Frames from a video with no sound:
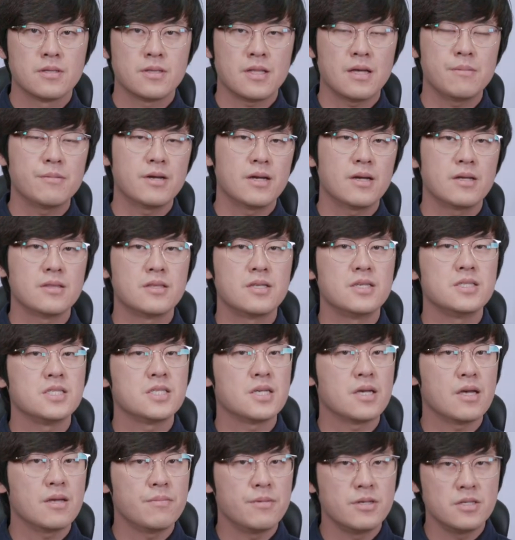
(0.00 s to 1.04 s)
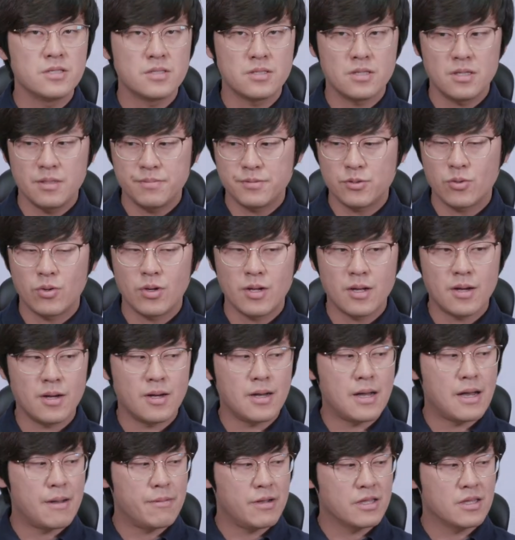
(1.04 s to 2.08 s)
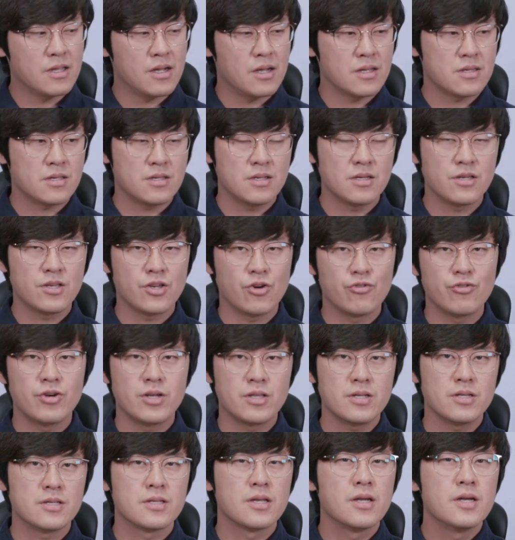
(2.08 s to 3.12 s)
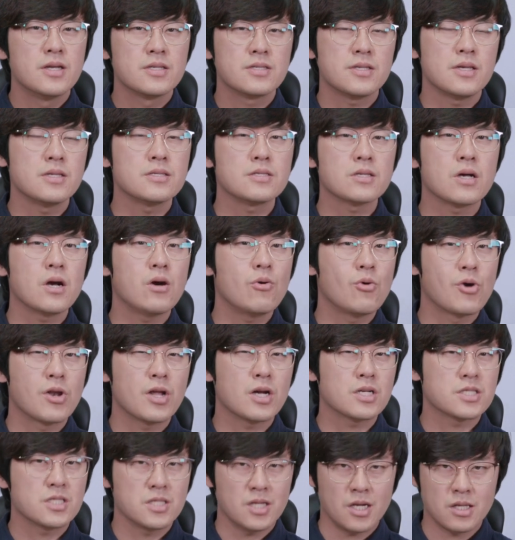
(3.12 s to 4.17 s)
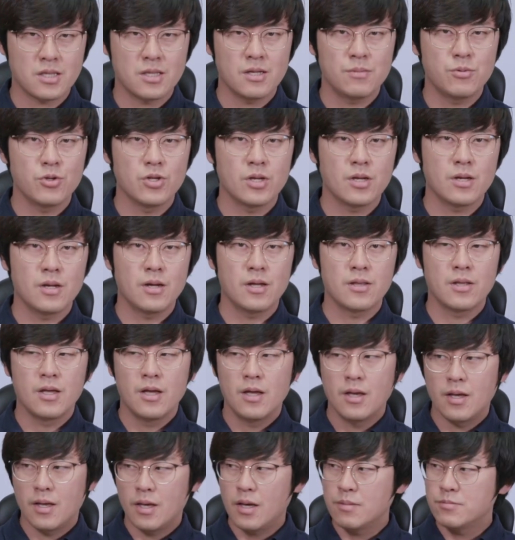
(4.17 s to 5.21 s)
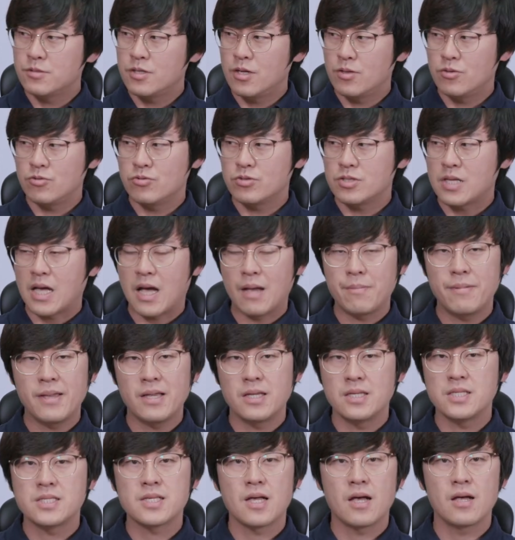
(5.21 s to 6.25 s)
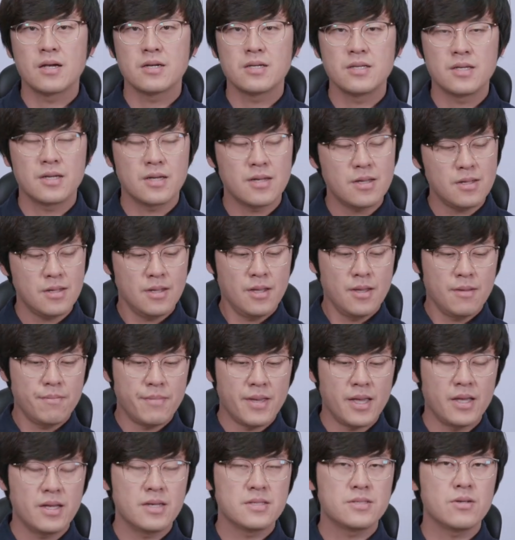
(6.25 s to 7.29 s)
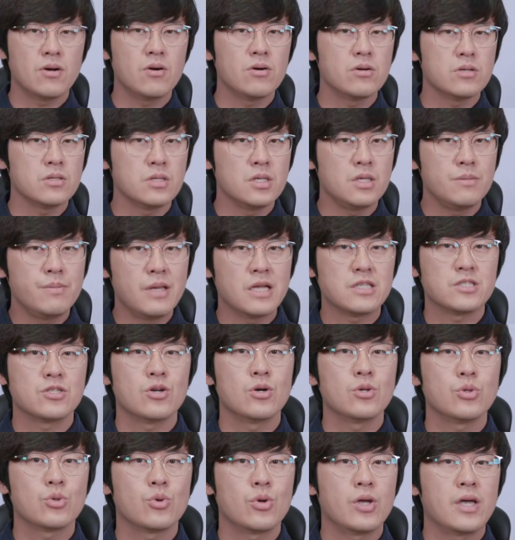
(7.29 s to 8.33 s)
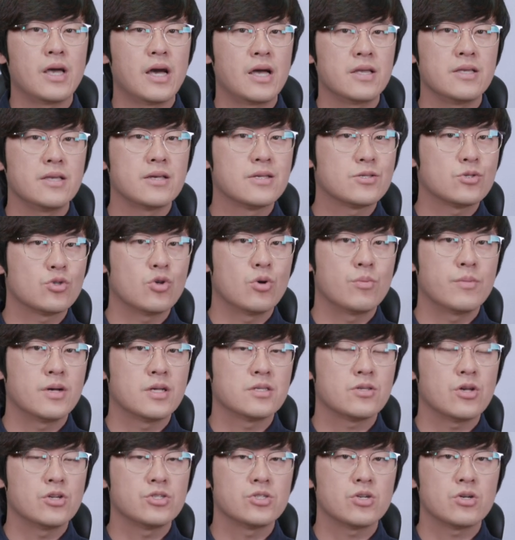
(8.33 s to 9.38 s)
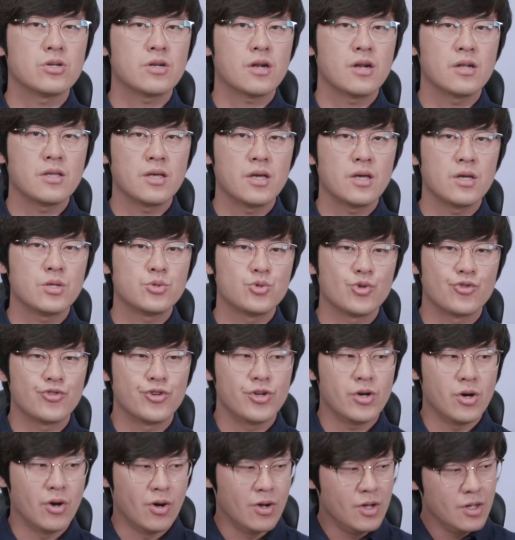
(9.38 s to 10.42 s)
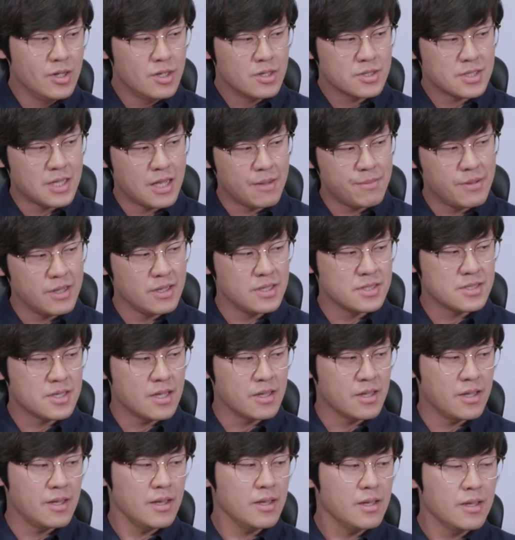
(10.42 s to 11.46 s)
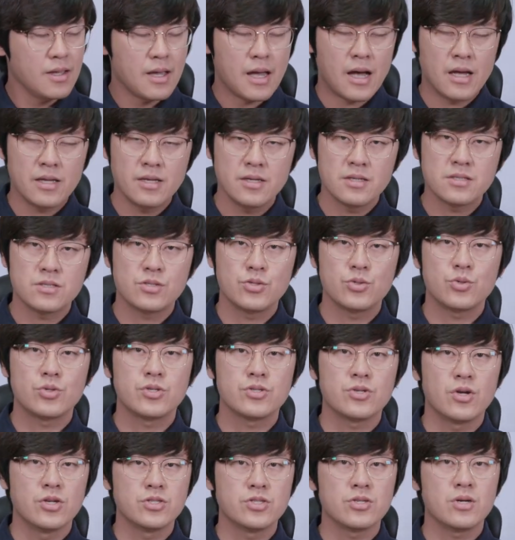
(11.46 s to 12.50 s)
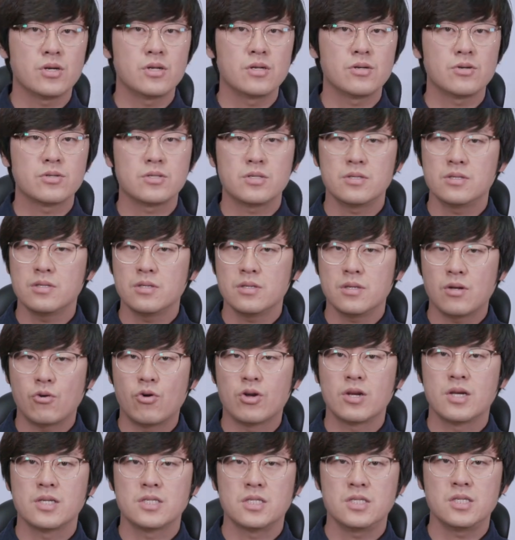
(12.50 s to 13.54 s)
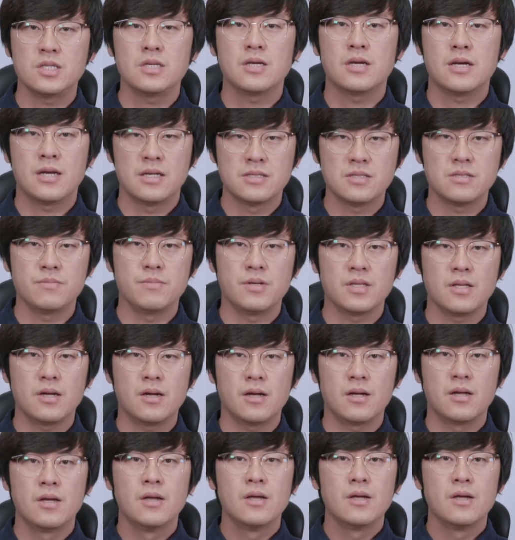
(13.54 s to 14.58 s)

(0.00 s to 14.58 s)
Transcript: 다만 DJI 미니3 프로나 아바타 같은 경우에는 센서가 워낙 작다 보니까 아무래도 400 이상 그러니까 100에서 200 정도의 ISO만 설정을 하는 게 좋고요 400 이상의 ISO를 설정하는 것은 권하지 않습니다